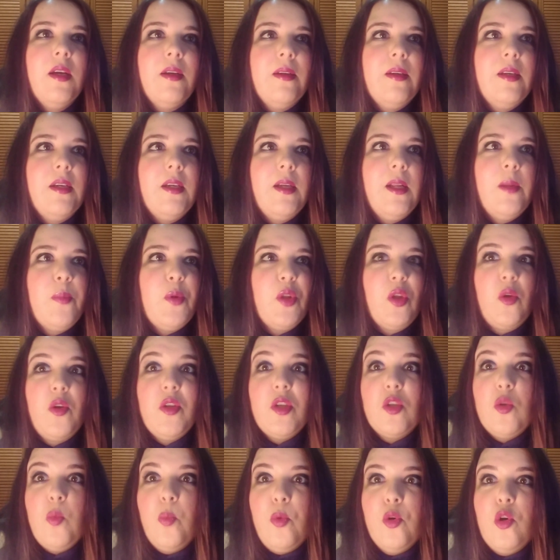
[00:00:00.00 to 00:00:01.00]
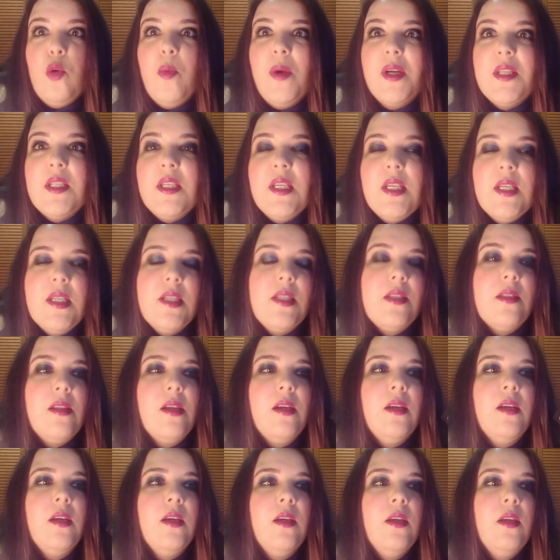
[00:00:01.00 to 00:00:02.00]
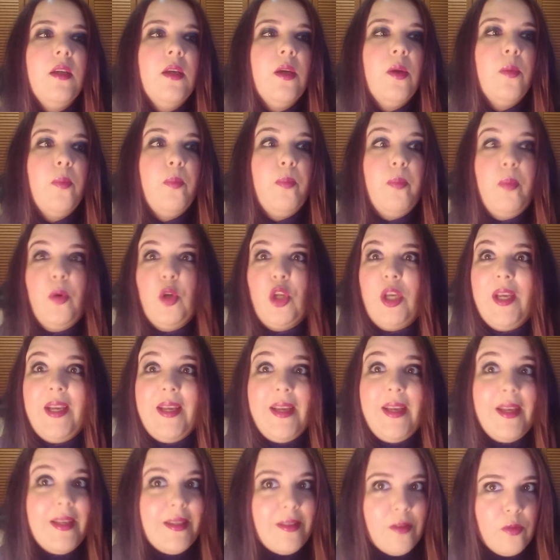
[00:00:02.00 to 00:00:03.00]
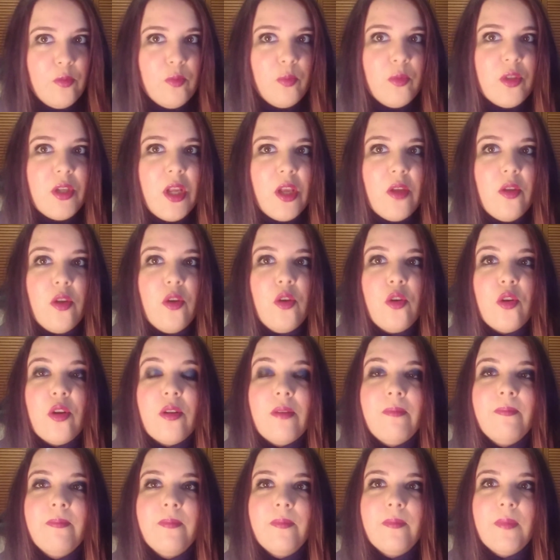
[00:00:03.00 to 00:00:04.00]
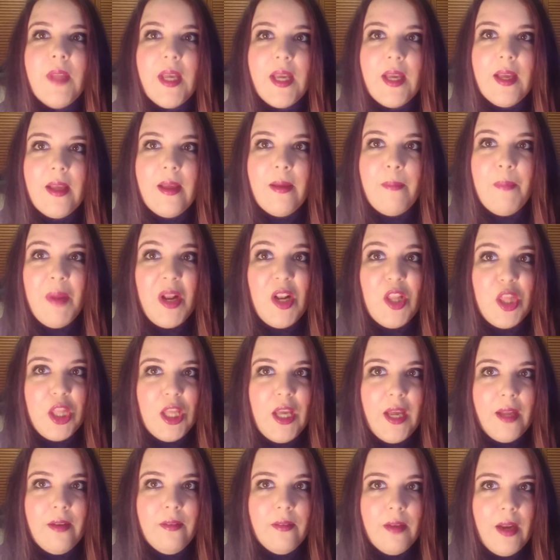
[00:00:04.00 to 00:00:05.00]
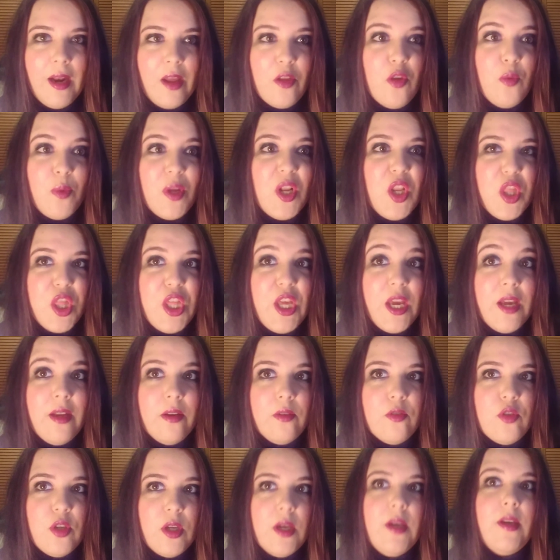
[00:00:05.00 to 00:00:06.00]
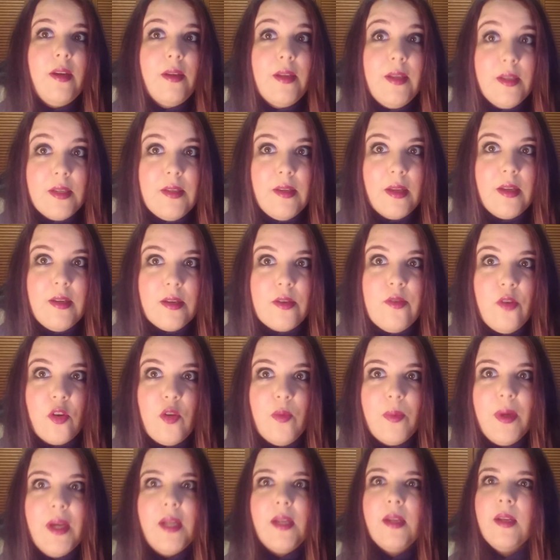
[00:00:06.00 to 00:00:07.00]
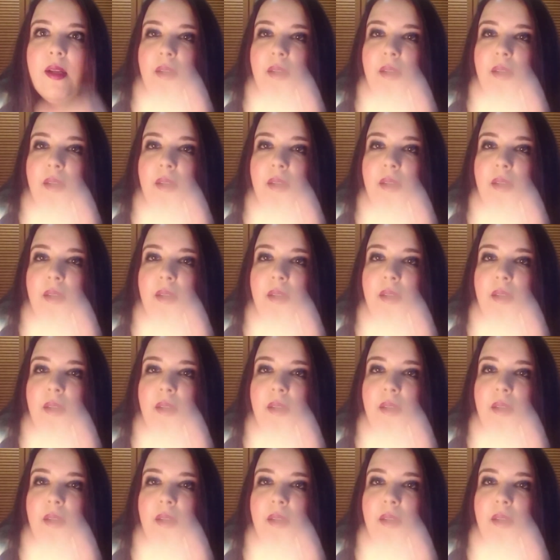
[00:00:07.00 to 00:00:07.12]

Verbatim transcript: eh, el protagonista es un poco machista, porque es un señor mm, de 1100, del año 1100, o sea, es, normal.